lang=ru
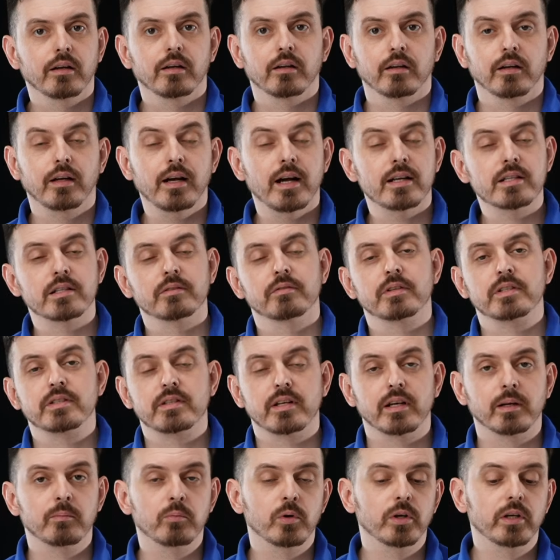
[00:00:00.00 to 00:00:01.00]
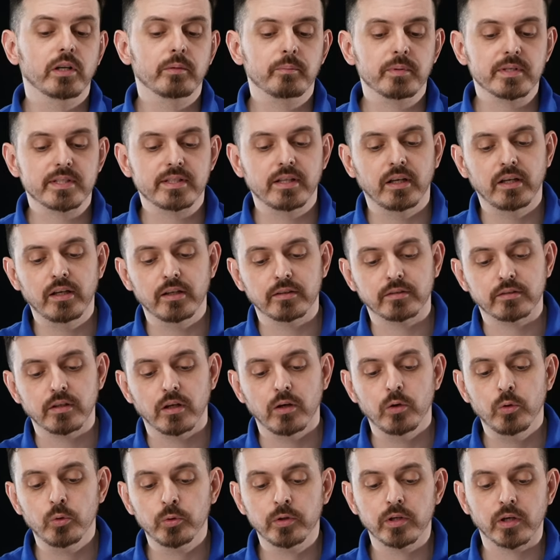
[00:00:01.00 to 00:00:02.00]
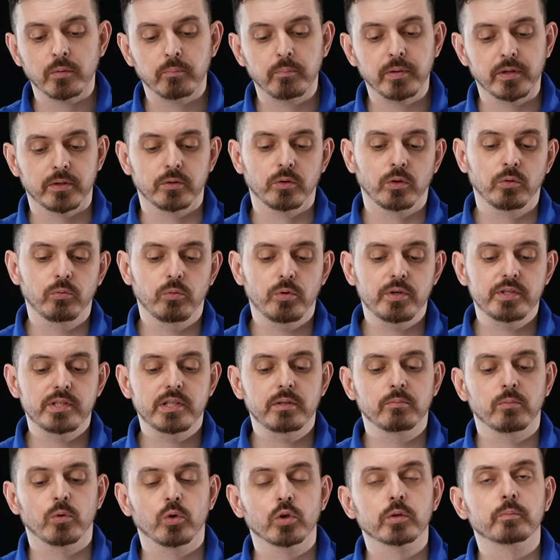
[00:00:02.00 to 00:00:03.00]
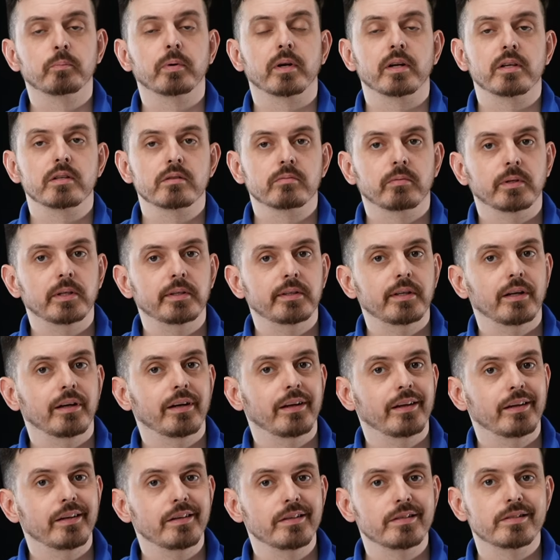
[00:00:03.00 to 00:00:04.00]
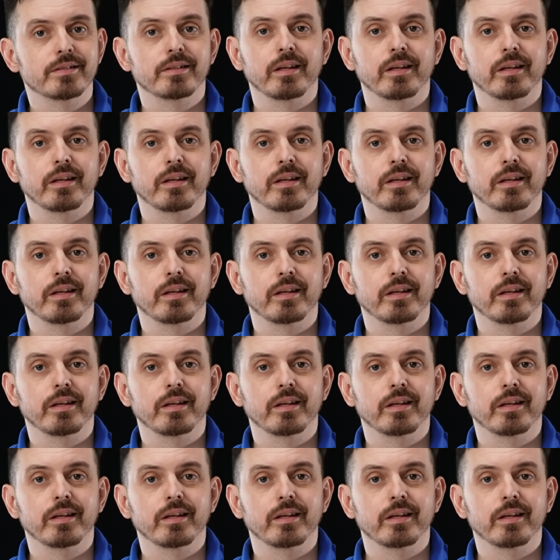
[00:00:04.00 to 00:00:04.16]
Газовый страйкбольный пистолет Люгер P08 от производителя из